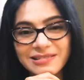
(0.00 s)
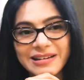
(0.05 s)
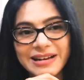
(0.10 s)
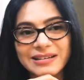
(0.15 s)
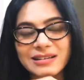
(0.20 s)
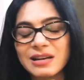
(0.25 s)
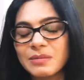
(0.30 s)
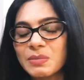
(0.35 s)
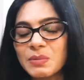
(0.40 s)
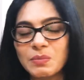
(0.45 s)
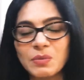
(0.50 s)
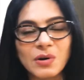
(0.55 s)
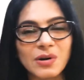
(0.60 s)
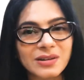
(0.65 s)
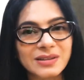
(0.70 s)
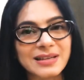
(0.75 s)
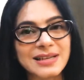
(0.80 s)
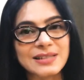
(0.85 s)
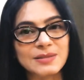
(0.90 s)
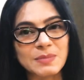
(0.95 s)
डायरेक्टर मैं
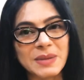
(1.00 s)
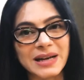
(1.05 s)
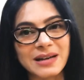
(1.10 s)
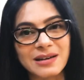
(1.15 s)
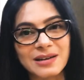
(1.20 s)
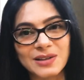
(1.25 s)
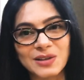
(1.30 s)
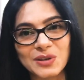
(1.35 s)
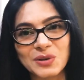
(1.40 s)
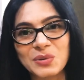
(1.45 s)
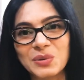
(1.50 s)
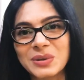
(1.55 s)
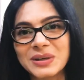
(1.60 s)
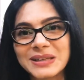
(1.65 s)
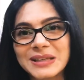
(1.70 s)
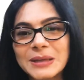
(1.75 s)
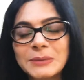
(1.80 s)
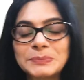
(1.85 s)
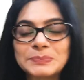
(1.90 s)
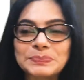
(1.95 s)
बहुत रेस्पेक्ट करती हूँ
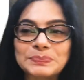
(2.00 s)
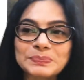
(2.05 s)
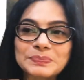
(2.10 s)
उनकी